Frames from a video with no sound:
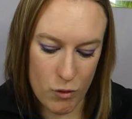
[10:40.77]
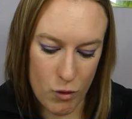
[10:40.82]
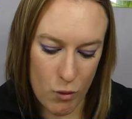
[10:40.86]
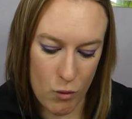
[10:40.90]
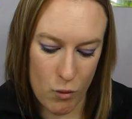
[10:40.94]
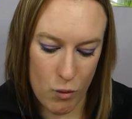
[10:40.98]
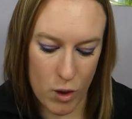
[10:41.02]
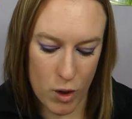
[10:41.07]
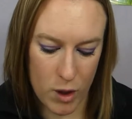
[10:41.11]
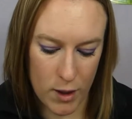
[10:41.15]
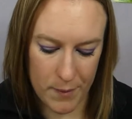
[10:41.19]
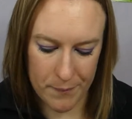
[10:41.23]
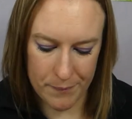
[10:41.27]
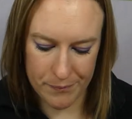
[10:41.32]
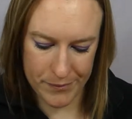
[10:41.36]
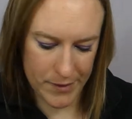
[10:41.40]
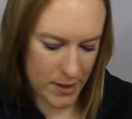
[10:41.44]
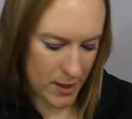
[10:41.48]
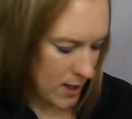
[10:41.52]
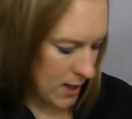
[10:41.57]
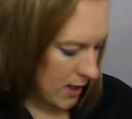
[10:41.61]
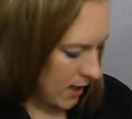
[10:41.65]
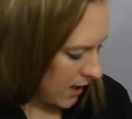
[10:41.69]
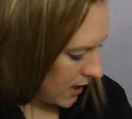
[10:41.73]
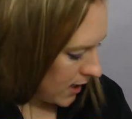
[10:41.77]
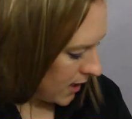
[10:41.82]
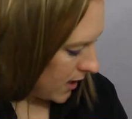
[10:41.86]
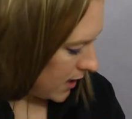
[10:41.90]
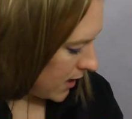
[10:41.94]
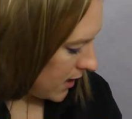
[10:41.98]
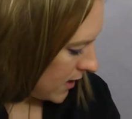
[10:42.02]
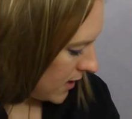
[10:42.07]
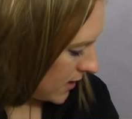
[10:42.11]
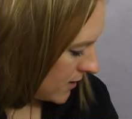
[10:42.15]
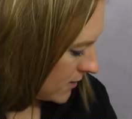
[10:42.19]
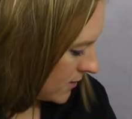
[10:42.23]
Voilà.
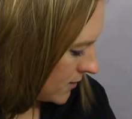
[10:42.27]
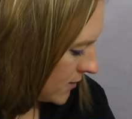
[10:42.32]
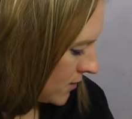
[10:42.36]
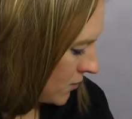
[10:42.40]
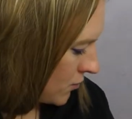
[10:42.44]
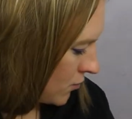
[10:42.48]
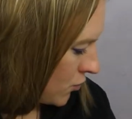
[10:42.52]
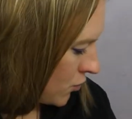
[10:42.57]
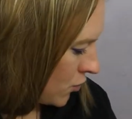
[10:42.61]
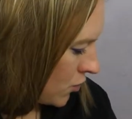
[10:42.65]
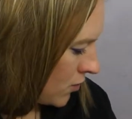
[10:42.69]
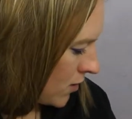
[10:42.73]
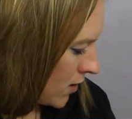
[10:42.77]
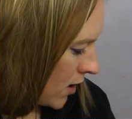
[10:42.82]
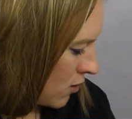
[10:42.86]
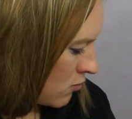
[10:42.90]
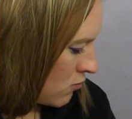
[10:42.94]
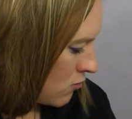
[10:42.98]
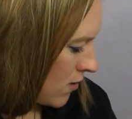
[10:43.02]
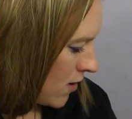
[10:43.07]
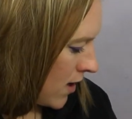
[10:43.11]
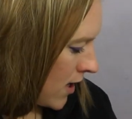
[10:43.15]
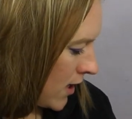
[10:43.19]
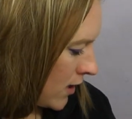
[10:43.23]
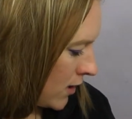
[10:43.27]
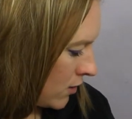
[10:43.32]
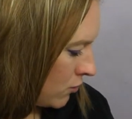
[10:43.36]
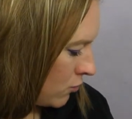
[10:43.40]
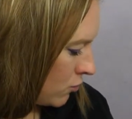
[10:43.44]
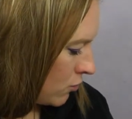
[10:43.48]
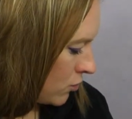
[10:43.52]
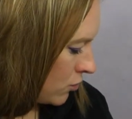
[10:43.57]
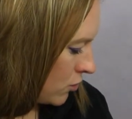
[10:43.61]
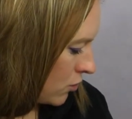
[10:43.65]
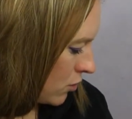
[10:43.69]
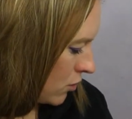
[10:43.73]
Et sinon il y en a eu un
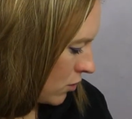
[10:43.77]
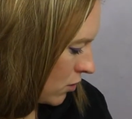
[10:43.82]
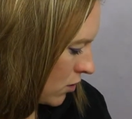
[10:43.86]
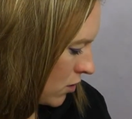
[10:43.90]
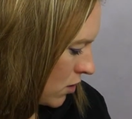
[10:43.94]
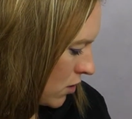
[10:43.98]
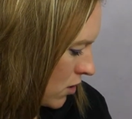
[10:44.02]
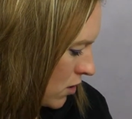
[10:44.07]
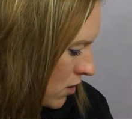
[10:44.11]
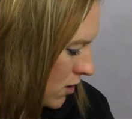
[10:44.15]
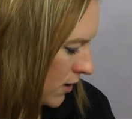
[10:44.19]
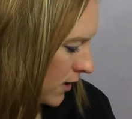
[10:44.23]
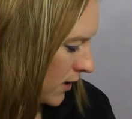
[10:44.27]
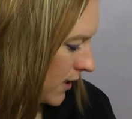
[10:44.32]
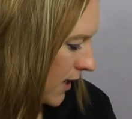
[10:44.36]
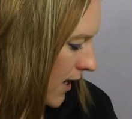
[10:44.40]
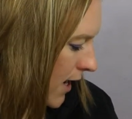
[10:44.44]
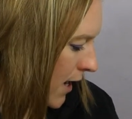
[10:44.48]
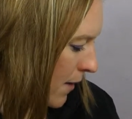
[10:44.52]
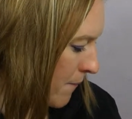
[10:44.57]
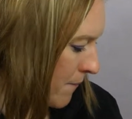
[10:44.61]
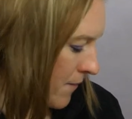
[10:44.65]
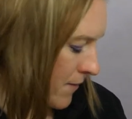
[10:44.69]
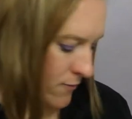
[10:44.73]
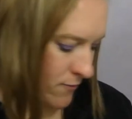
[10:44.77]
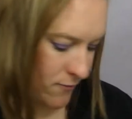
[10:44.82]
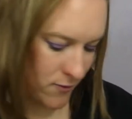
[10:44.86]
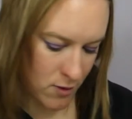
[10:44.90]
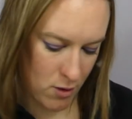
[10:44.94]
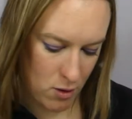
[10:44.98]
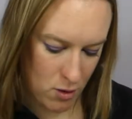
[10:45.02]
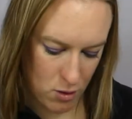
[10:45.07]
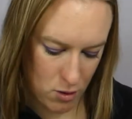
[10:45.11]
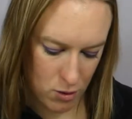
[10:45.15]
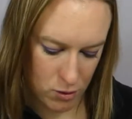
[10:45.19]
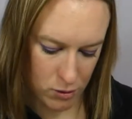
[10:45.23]
autre qu'elle n'a pas fait
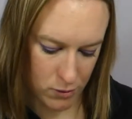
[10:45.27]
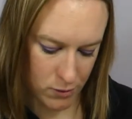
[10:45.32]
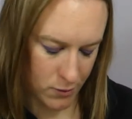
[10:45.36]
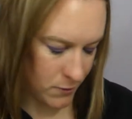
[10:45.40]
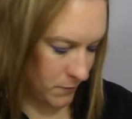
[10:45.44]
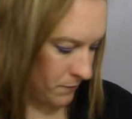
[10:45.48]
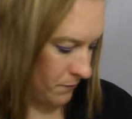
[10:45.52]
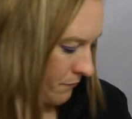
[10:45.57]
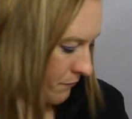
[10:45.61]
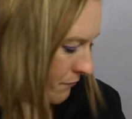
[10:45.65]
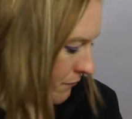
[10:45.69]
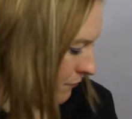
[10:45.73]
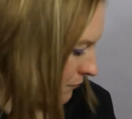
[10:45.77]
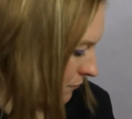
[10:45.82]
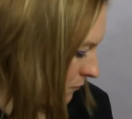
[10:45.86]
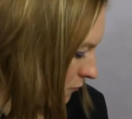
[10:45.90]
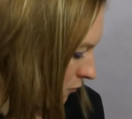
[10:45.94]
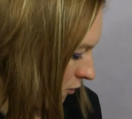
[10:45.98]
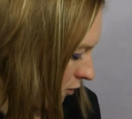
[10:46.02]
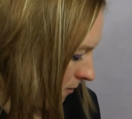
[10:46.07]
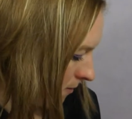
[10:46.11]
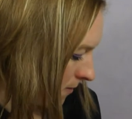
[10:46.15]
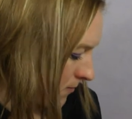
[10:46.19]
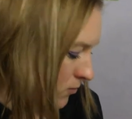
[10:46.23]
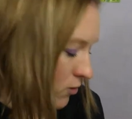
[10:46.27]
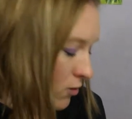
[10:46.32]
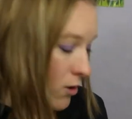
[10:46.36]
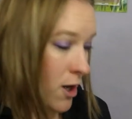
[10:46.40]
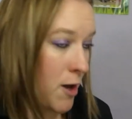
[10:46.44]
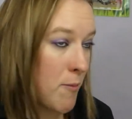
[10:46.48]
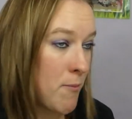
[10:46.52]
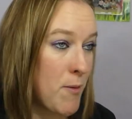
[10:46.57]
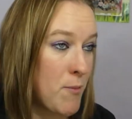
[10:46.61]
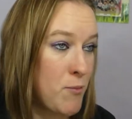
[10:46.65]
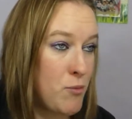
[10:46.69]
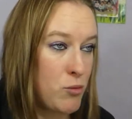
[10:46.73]
encore. Attends, elle
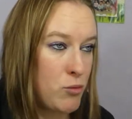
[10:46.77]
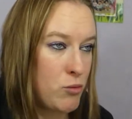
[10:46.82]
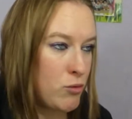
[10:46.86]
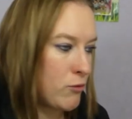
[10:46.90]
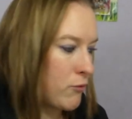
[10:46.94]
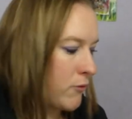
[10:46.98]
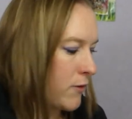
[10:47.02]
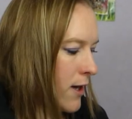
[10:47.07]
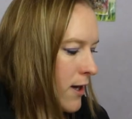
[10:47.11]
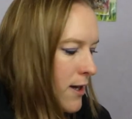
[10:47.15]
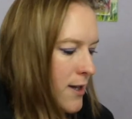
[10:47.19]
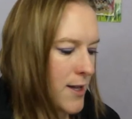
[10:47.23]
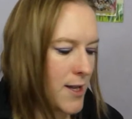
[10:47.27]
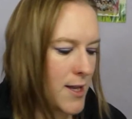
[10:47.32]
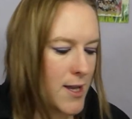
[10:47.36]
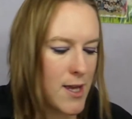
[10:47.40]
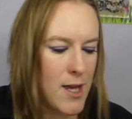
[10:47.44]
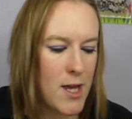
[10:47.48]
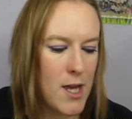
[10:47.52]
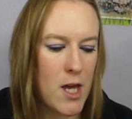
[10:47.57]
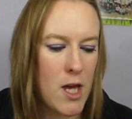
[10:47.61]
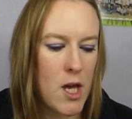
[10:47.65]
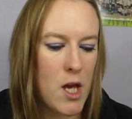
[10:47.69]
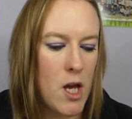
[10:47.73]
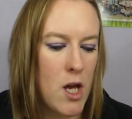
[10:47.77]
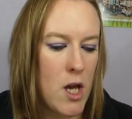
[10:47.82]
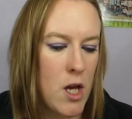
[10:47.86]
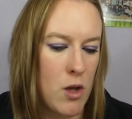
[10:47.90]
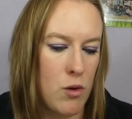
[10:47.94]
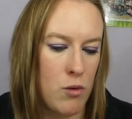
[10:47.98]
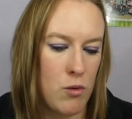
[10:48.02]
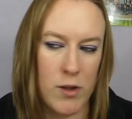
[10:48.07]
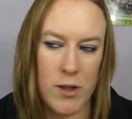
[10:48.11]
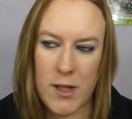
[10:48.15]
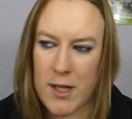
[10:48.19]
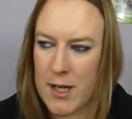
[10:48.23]
n'a pas pu tout faire
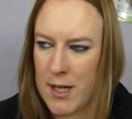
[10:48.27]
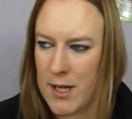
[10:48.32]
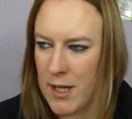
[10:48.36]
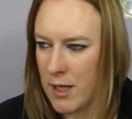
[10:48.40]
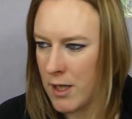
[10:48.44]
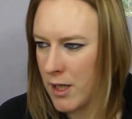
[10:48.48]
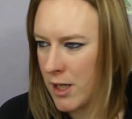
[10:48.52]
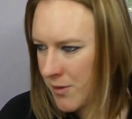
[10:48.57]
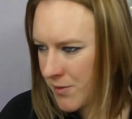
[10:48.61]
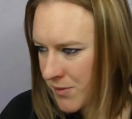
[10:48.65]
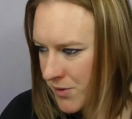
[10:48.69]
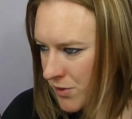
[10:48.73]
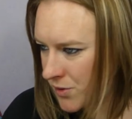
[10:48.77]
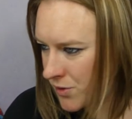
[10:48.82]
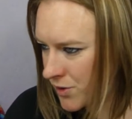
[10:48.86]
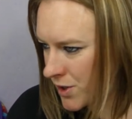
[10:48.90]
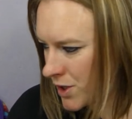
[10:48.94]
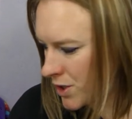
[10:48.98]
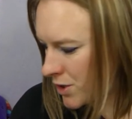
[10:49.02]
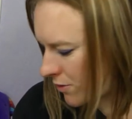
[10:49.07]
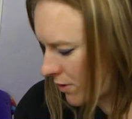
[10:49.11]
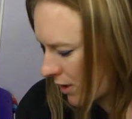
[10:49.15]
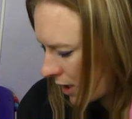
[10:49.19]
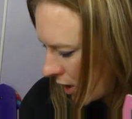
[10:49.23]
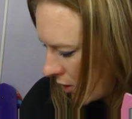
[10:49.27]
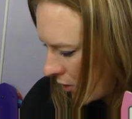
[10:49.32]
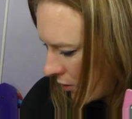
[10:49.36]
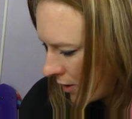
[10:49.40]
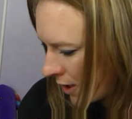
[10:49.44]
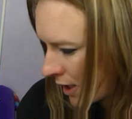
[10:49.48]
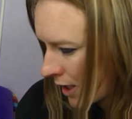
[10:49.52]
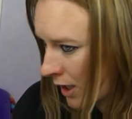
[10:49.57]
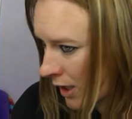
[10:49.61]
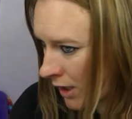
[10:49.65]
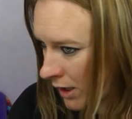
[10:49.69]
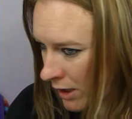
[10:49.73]
il est comme ceci, je crois qu'elle
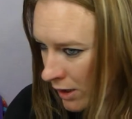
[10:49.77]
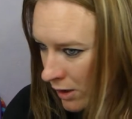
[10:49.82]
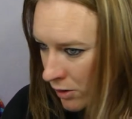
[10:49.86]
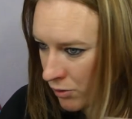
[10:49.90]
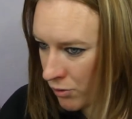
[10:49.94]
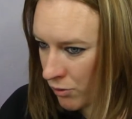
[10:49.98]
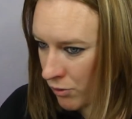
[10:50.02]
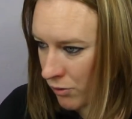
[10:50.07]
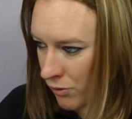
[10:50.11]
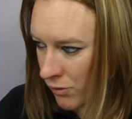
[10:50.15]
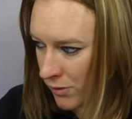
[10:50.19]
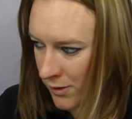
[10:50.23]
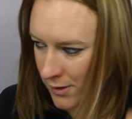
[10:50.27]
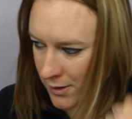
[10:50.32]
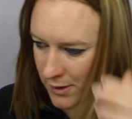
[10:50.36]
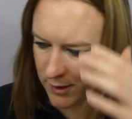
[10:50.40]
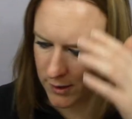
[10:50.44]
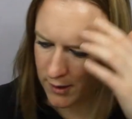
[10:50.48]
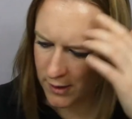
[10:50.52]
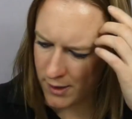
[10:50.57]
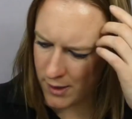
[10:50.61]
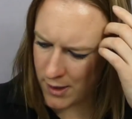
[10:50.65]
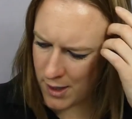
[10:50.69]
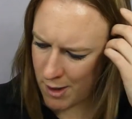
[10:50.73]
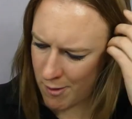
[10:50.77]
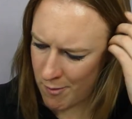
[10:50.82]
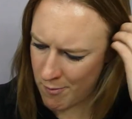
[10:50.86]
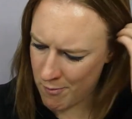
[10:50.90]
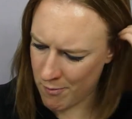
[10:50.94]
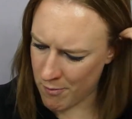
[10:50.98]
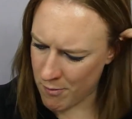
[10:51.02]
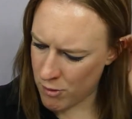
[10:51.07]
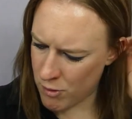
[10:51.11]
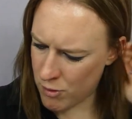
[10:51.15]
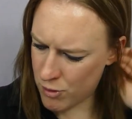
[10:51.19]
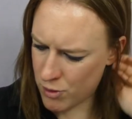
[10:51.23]
en a un
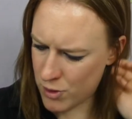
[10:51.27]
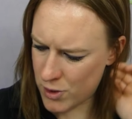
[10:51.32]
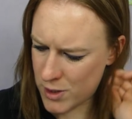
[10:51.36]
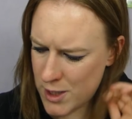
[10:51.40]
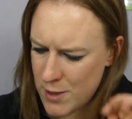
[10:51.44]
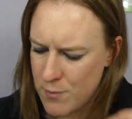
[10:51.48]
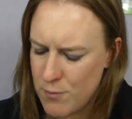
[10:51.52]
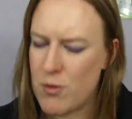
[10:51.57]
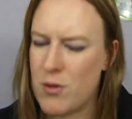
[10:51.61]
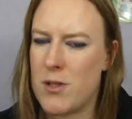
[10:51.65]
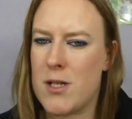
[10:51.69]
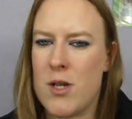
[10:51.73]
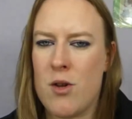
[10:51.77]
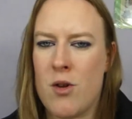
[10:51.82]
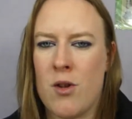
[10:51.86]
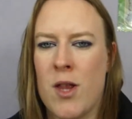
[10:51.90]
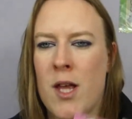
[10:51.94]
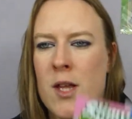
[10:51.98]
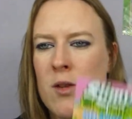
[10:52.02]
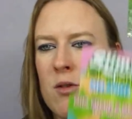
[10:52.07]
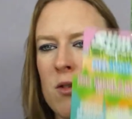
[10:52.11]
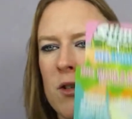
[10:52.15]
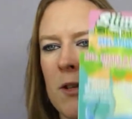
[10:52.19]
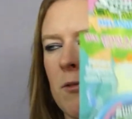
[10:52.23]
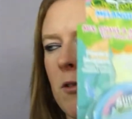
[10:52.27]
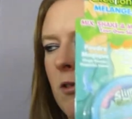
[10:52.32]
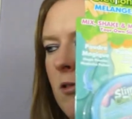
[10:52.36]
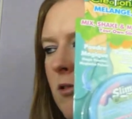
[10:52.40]
deuxième, je sais plus s'il y en a un deuxième